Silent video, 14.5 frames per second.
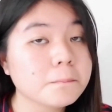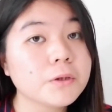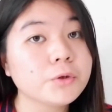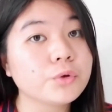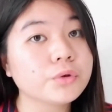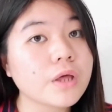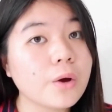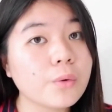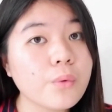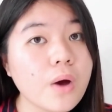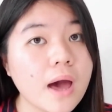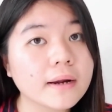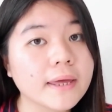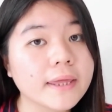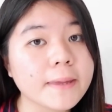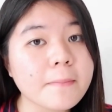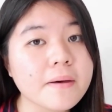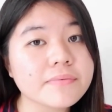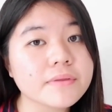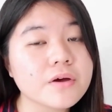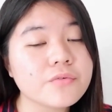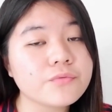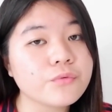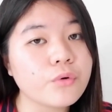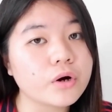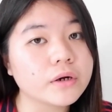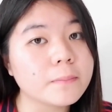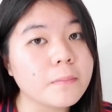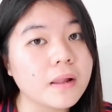menurut aku harganya masih
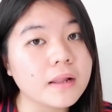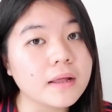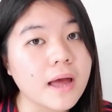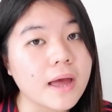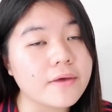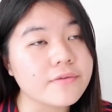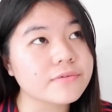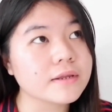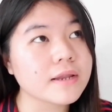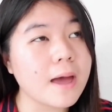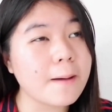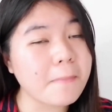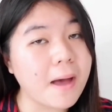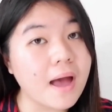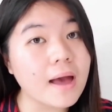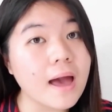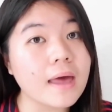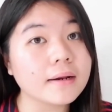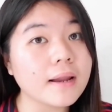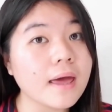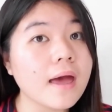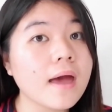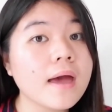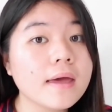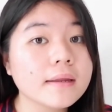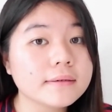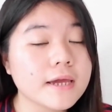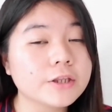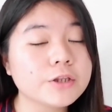affordable guys kenapa karena
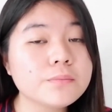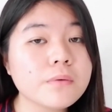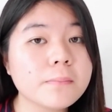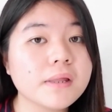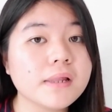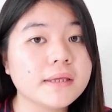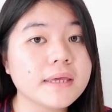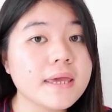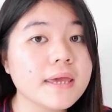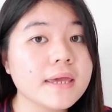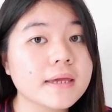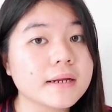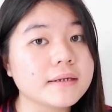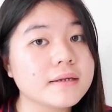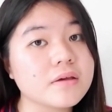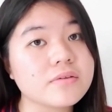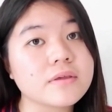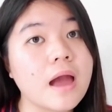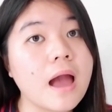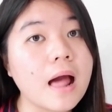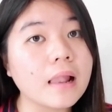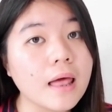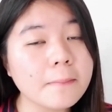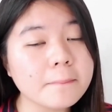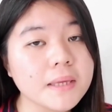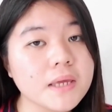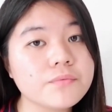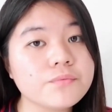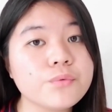dia itu memiliki ingredients yang
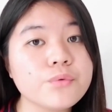alami,